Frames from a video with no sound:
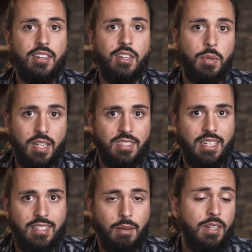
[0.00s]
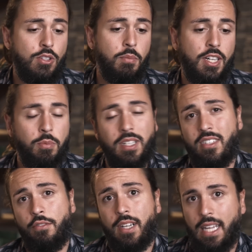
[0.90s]
die ich mir gesetzt habe, wie zum Beispiel, dass
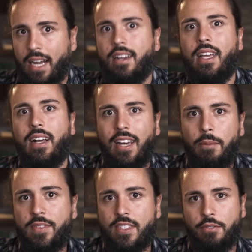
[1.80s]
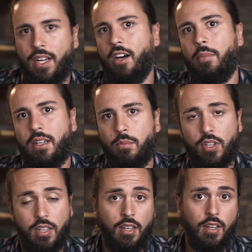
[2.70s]
ich vergangene Erlebnisse verarbeiten
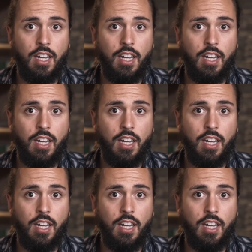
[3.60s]
möchte.